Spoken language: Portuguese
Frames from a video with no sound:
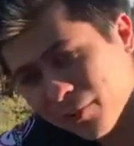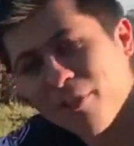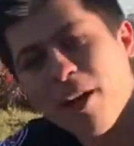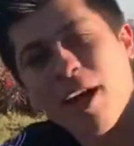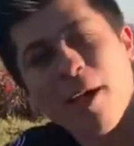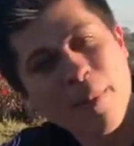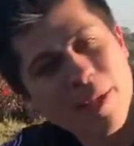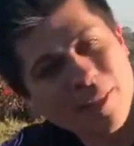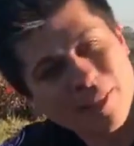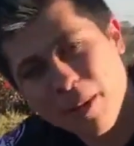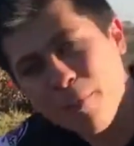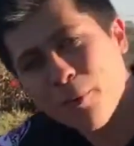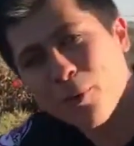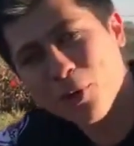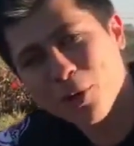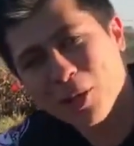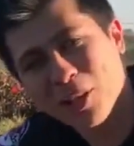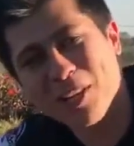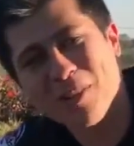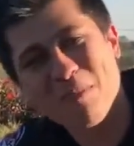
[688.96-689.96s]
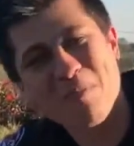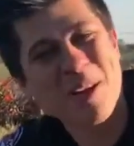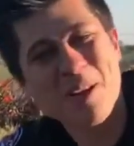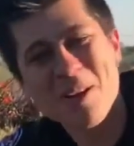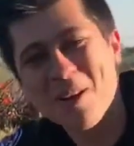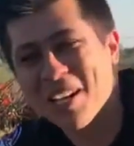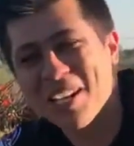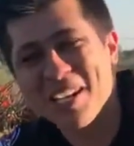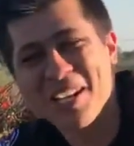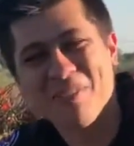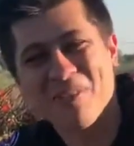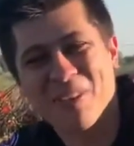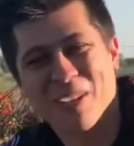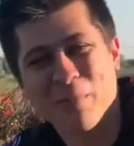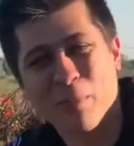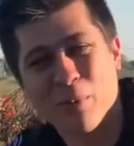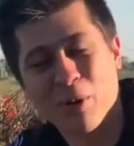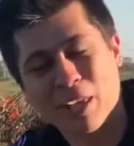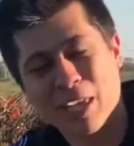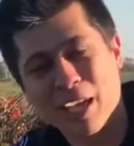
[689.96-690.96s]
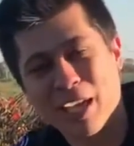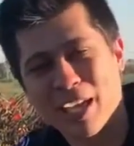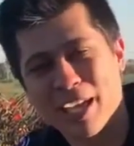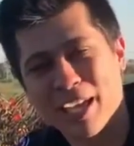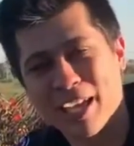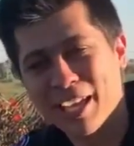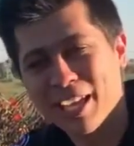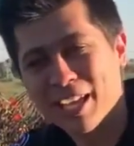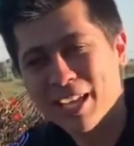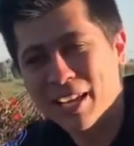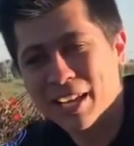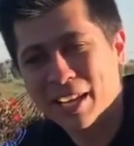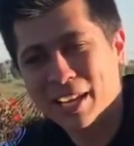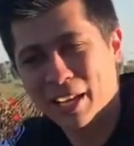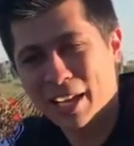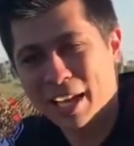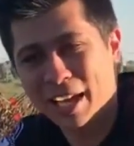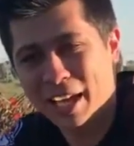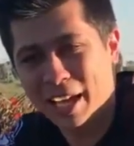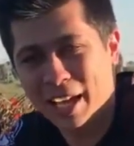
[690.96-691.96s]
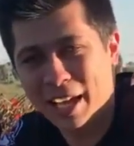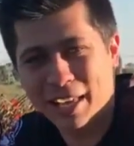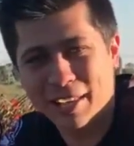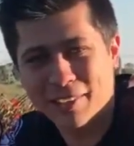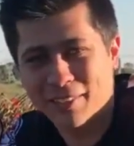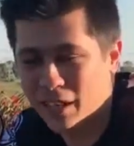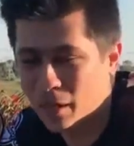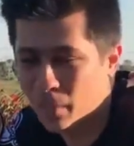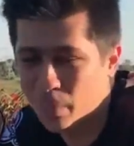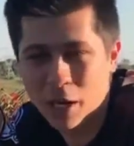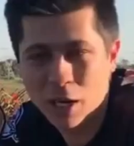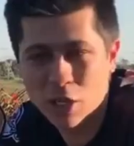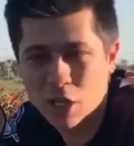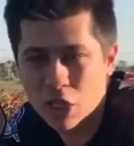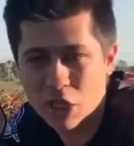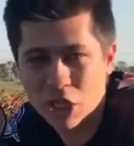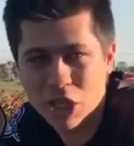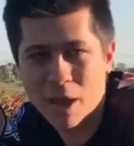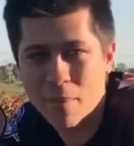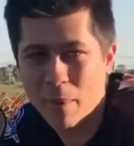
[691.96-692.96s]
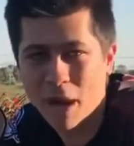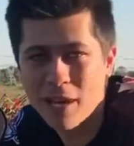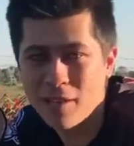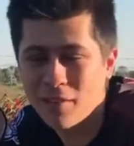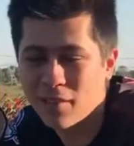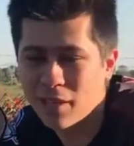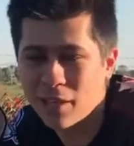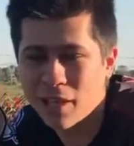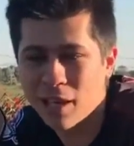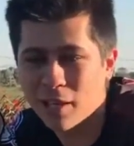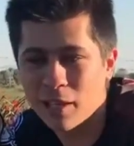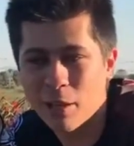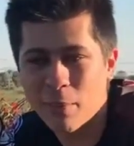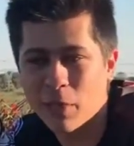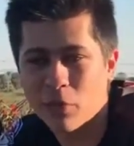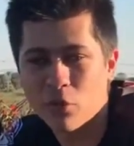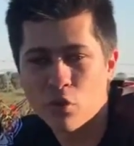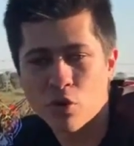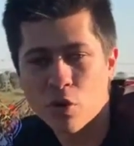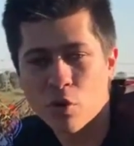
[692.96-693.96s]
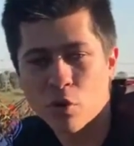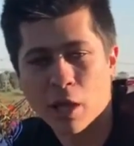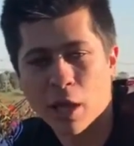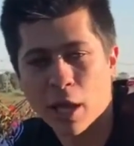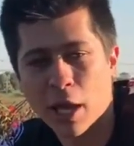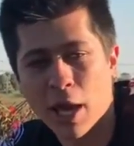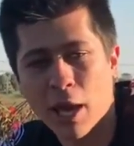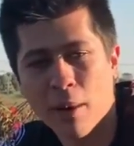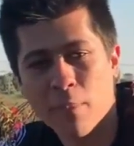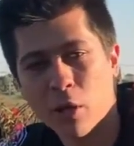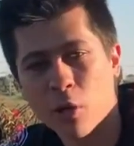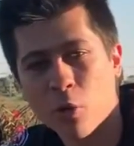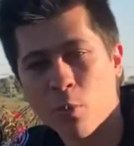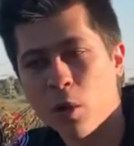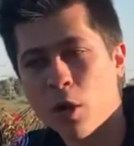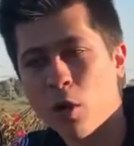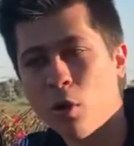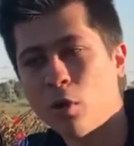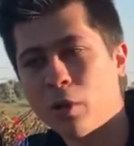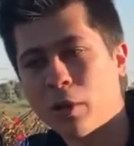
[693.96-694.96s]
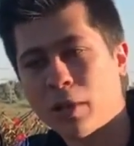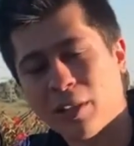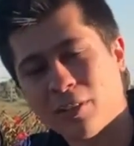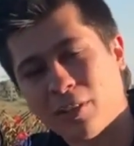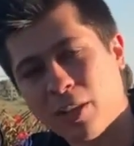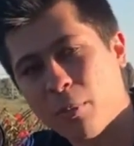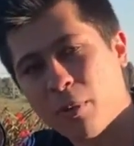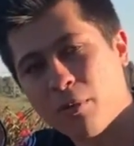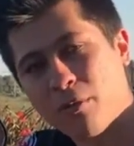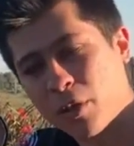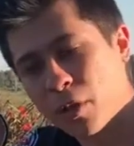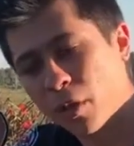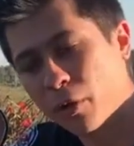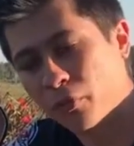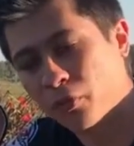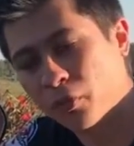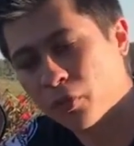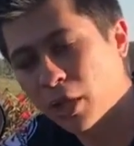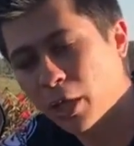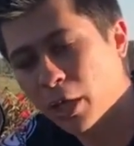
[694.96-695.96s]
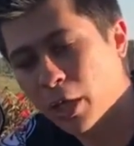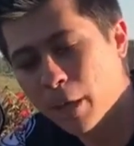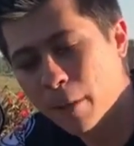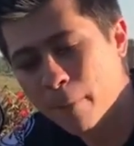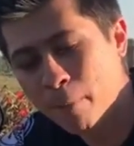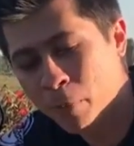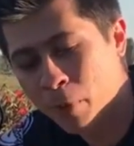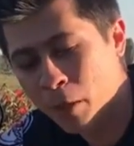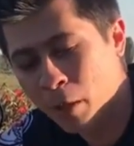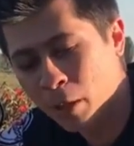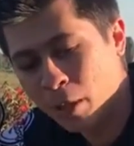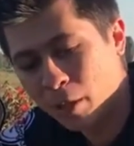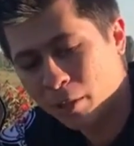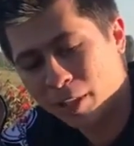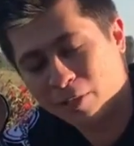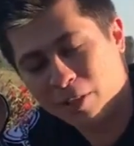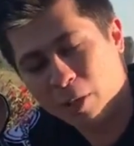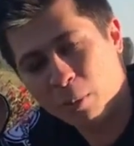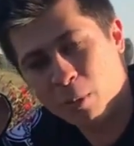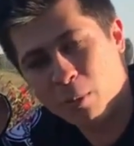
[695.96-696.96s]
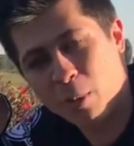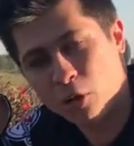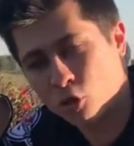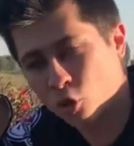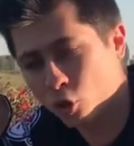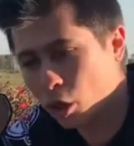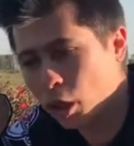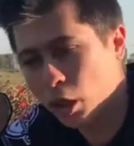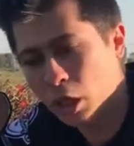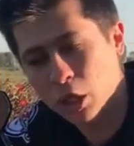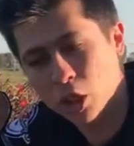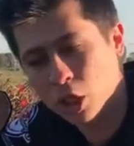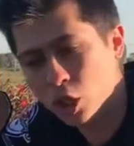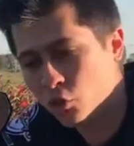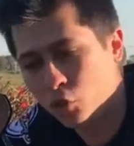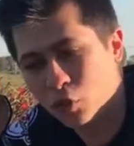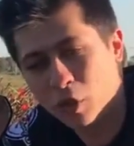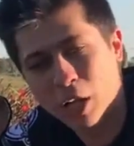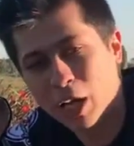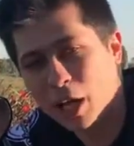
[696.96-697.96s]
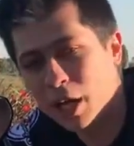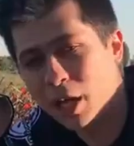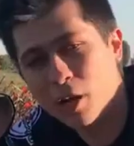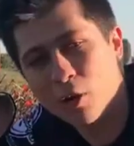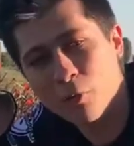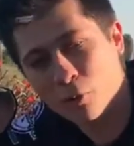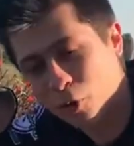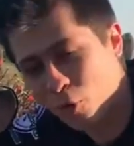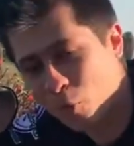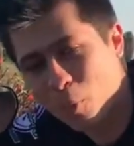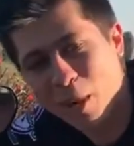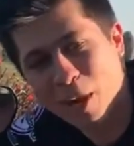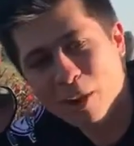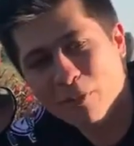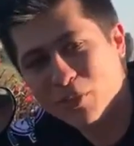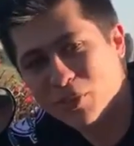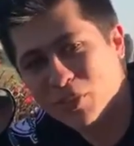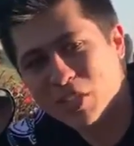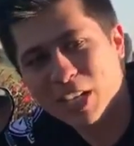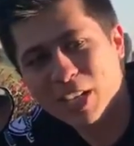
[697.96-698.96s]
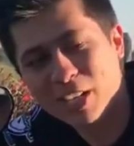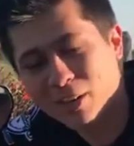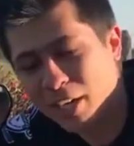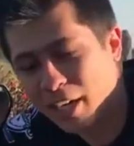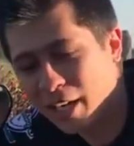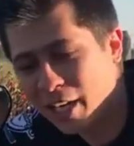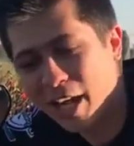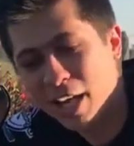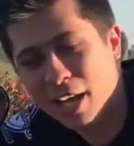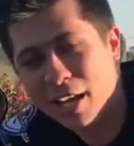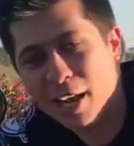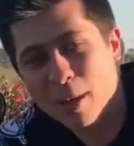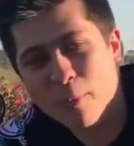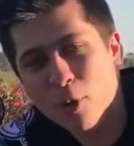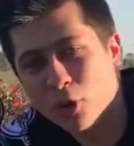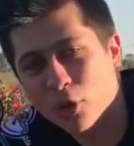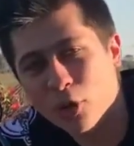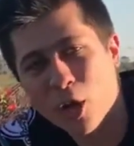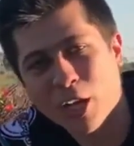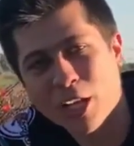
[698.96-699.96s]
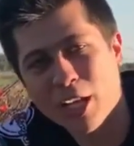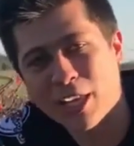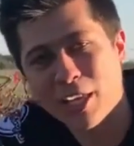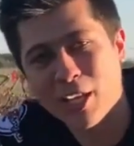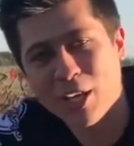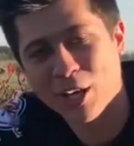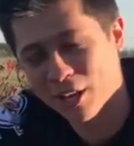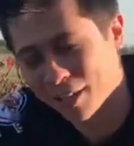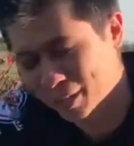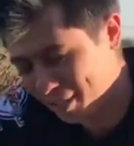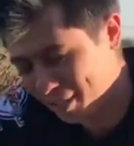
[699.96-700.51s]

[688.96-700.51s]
vai passar por outras melhorias, mano, porque... É, sempre a gente quer mais e ainda mais o João que é amigo meu, que tá sempre vindo na oficina tá sempre me ajudando, a gente fica, eu fico beneficiando ele na, na motoca aqui, ó.